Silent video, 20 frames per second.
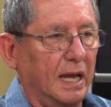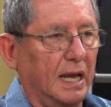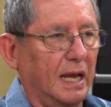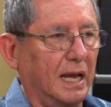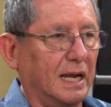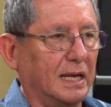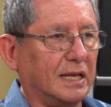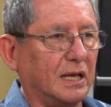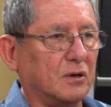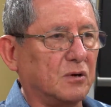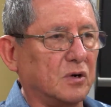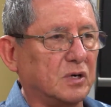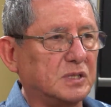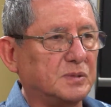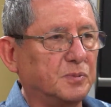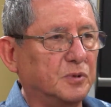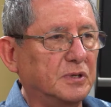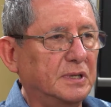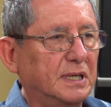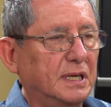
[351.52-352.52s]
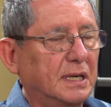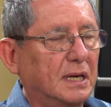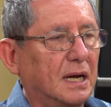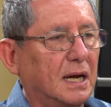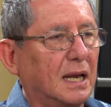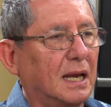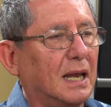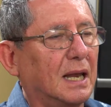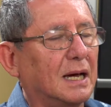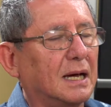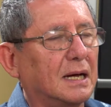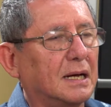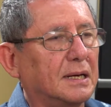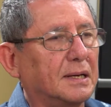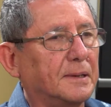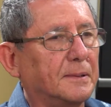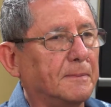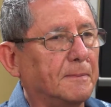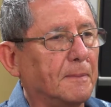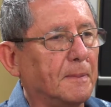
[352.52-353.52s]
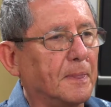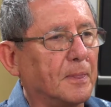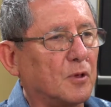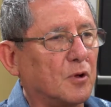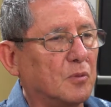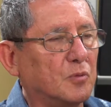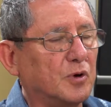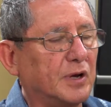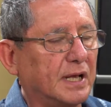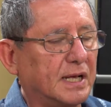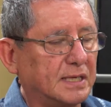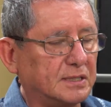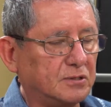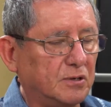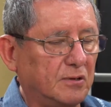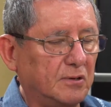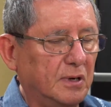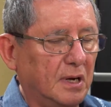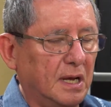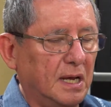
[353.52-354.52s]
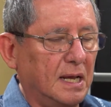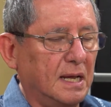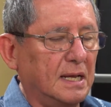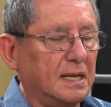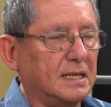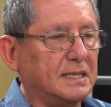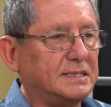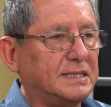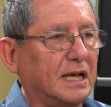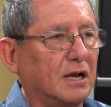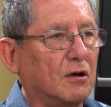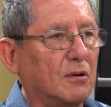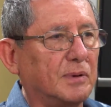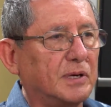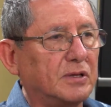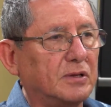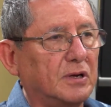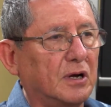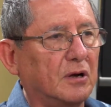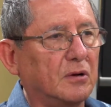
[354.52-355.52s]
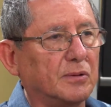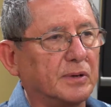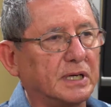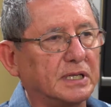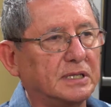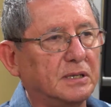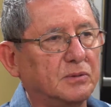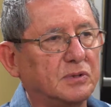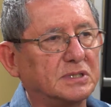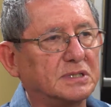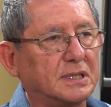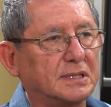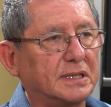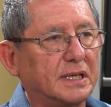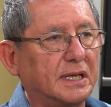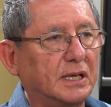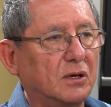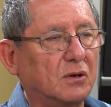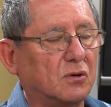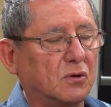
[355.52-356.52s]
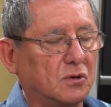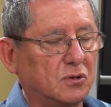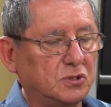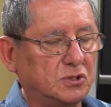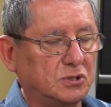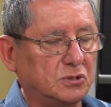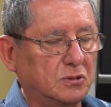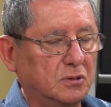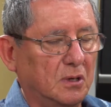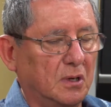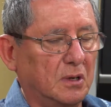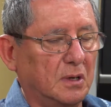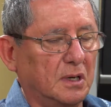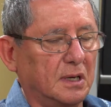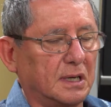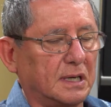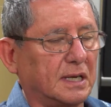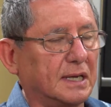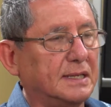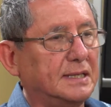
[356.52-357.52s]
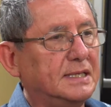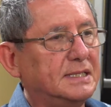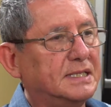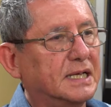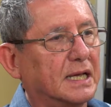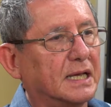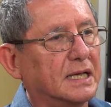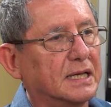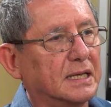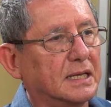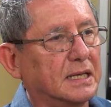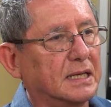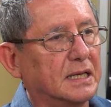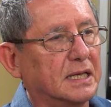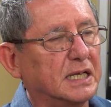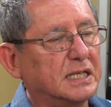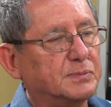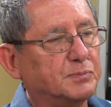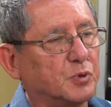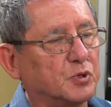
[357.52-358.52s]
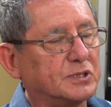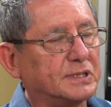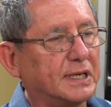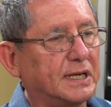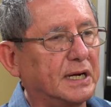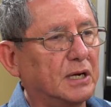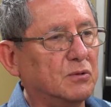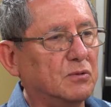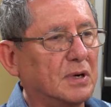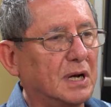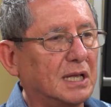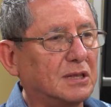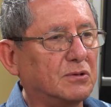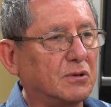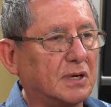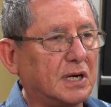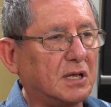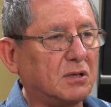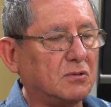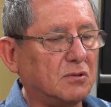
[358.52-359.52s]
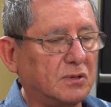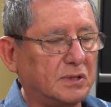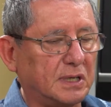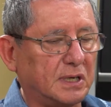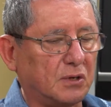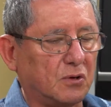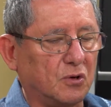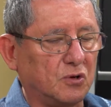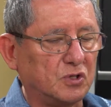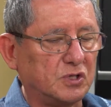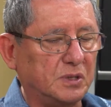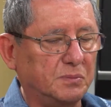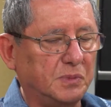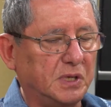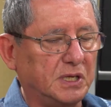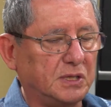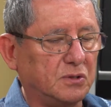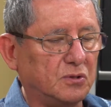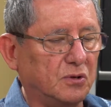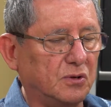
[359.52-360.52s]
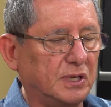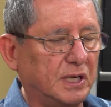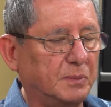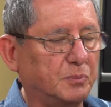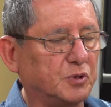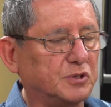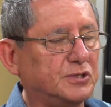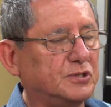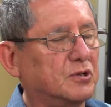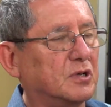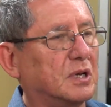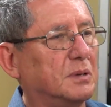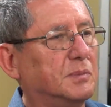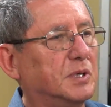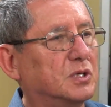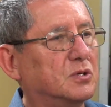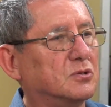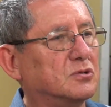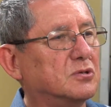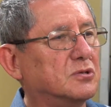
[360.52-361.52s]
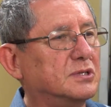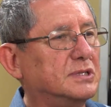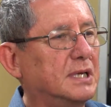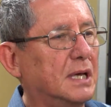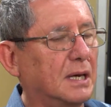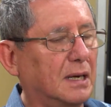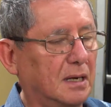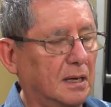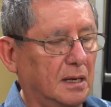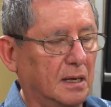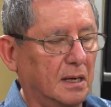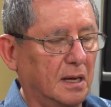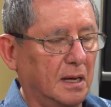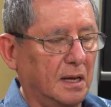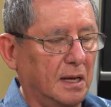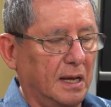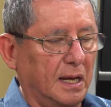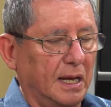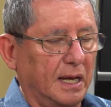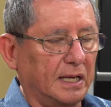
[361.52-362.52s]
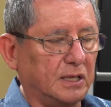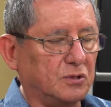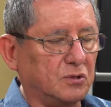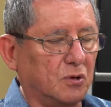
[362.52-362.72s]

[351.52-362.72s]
El que corresponde a la mm, comunicación está englobado en el objetivo estratégico 8, que dice que es poseer un alto grado de reconocimiento y posicionamiento social en,